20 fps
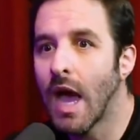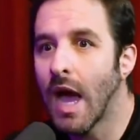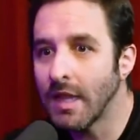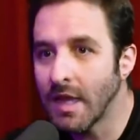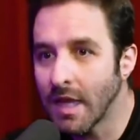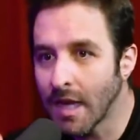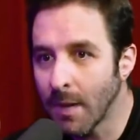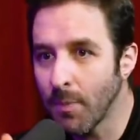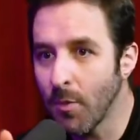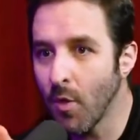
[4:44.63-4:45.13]

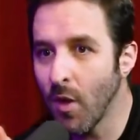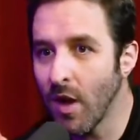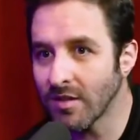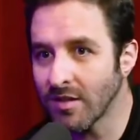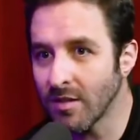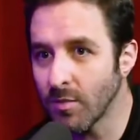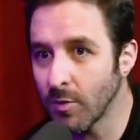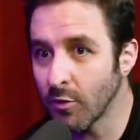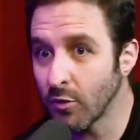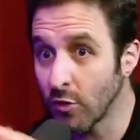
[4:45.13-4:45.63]
Aí daqui a pouco
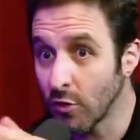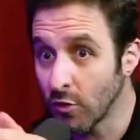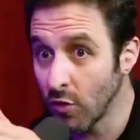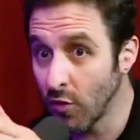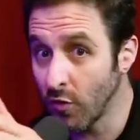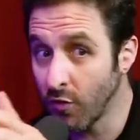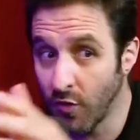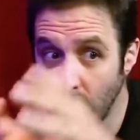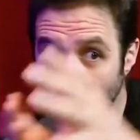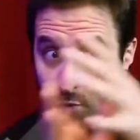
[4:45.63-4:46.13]
essa pessoa
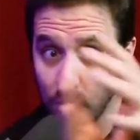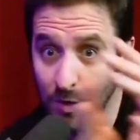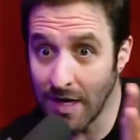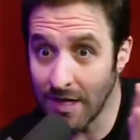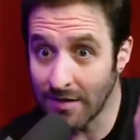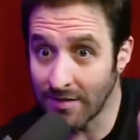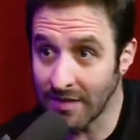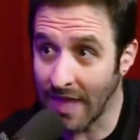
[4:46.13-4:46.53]
se ofende porque ela